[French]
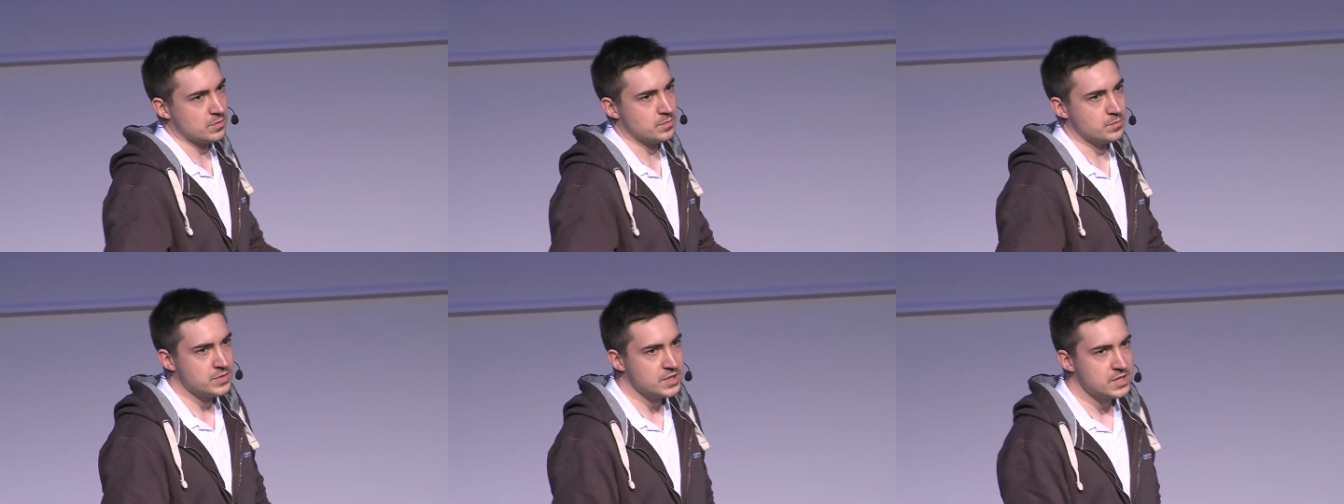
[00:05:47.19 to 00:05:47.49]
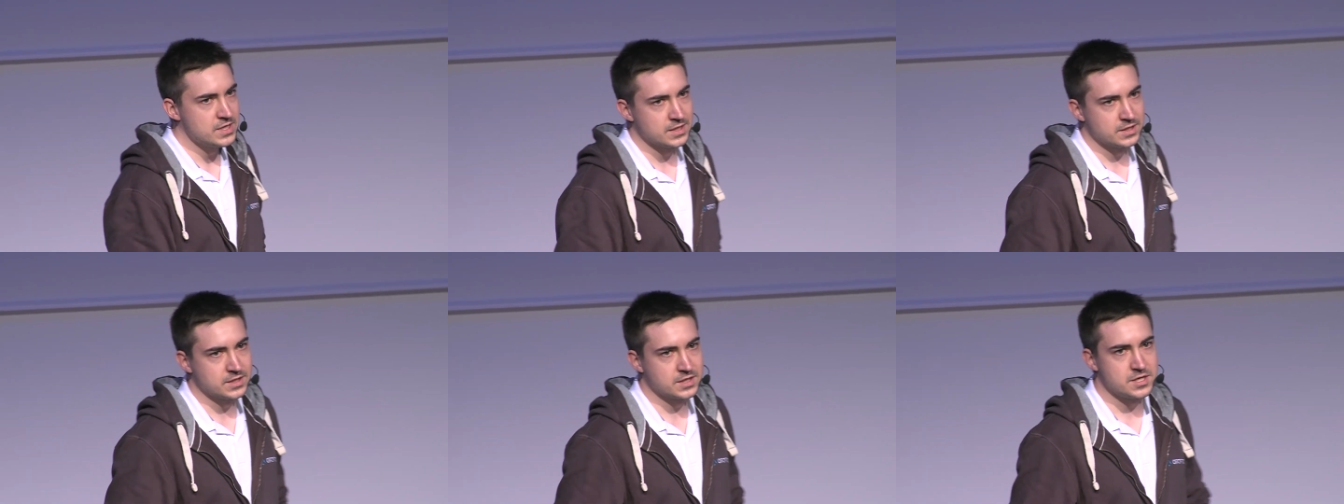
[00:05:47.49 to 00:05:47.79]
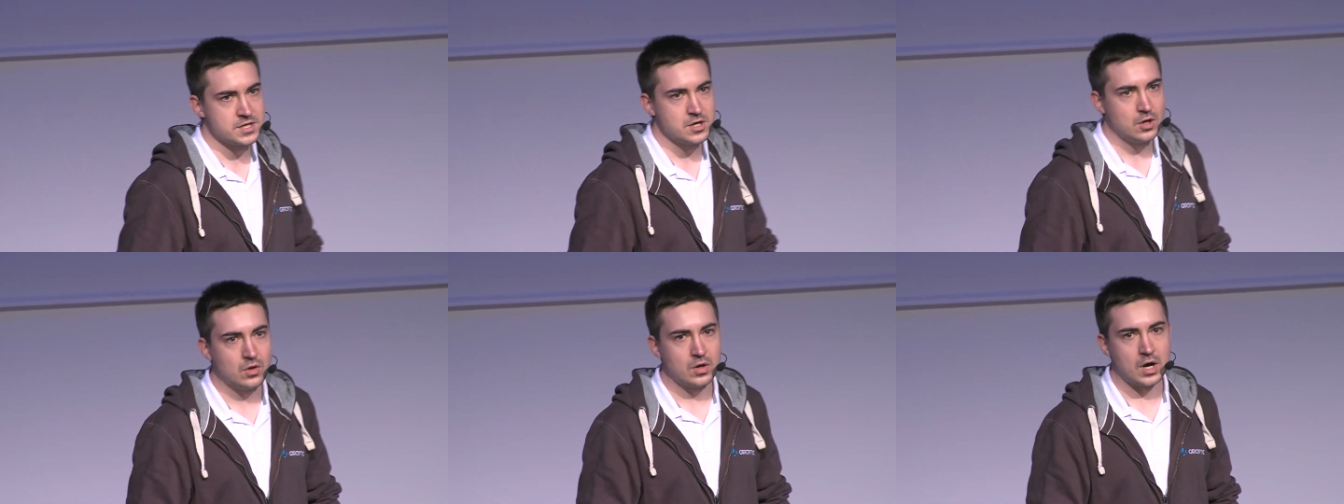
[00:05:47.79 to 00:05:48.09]
milliers de
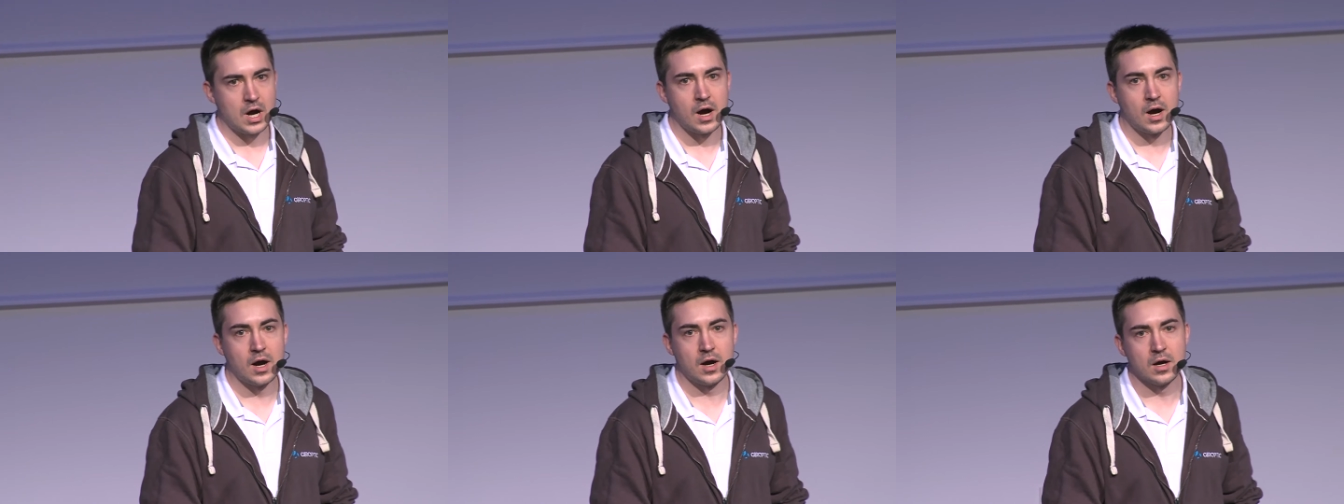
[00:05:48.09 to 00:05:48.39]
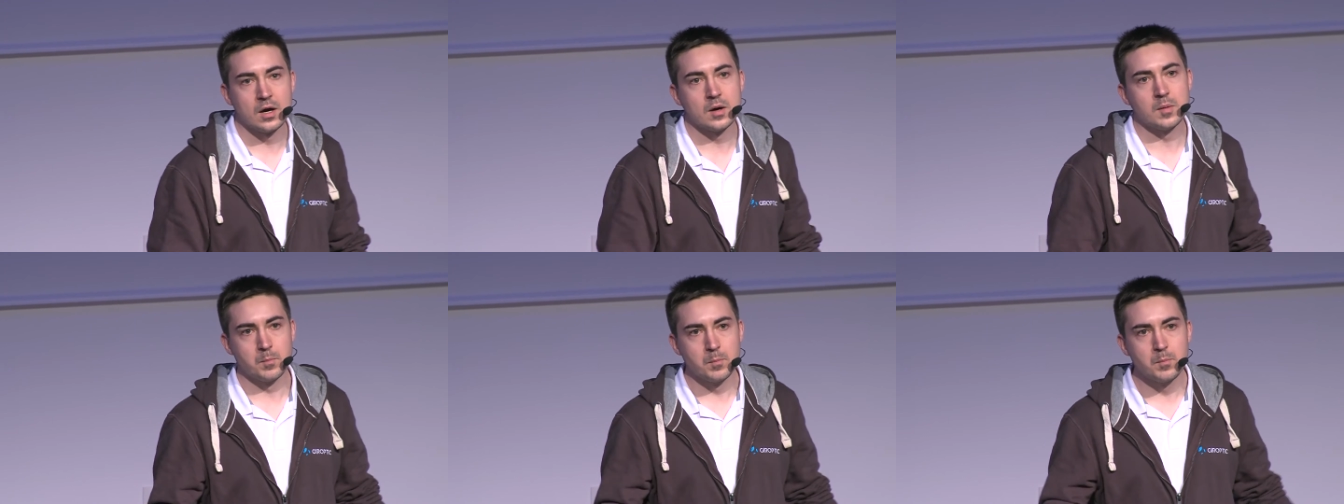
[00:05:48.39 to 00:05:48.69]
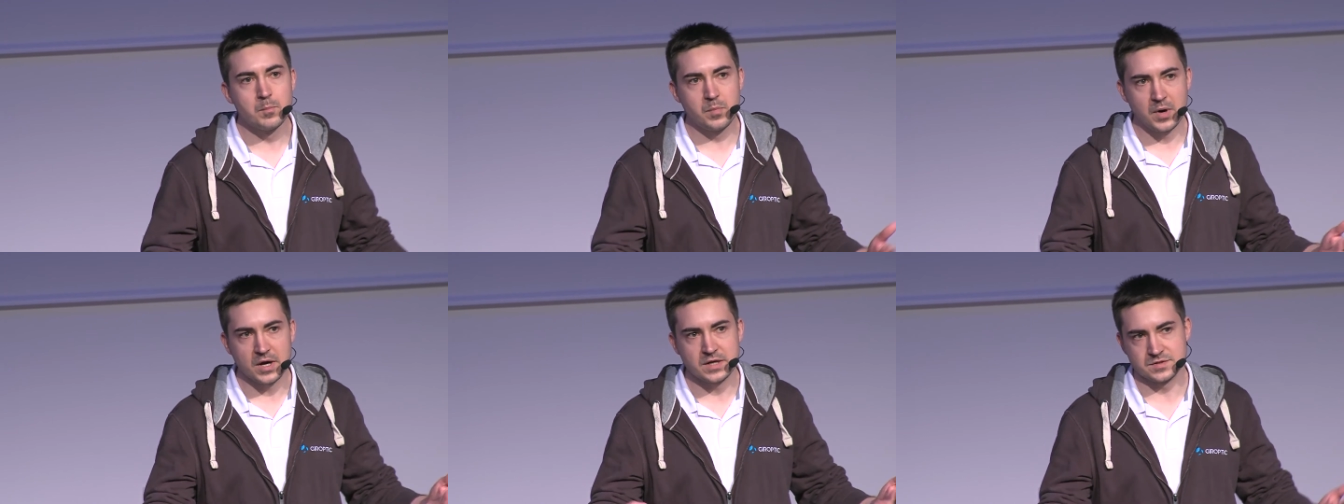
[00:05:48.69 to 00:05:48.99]
clients à
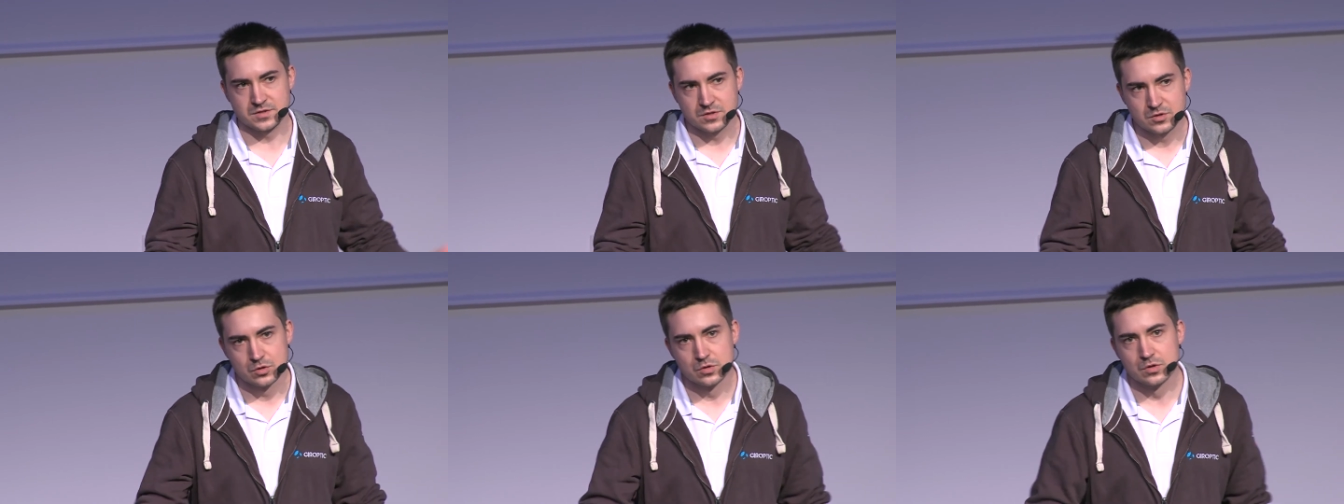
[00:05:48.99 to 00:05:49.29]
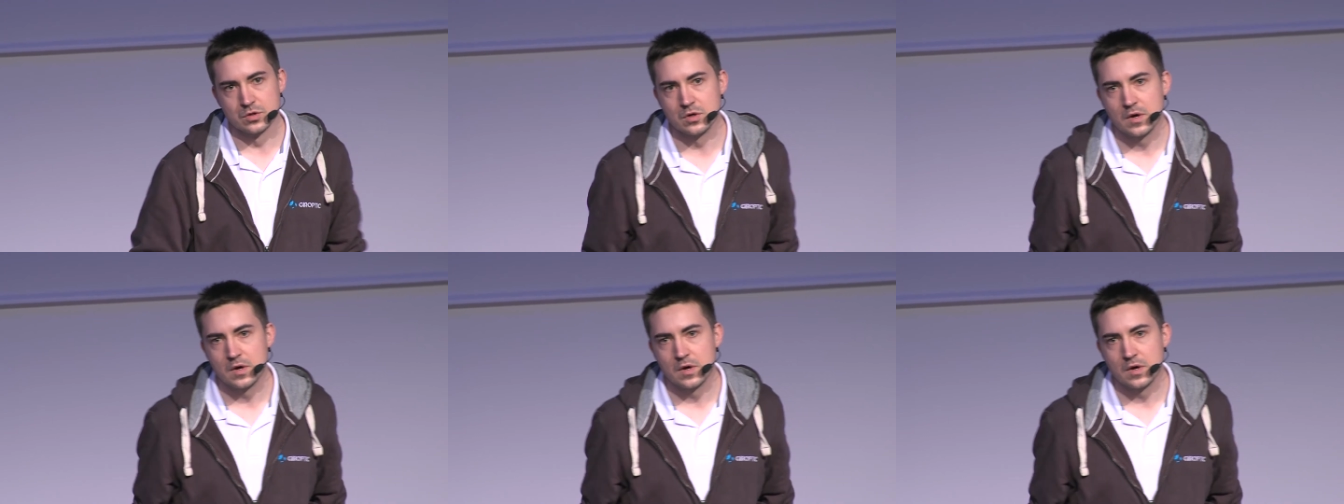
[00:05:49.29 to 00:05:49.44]
presque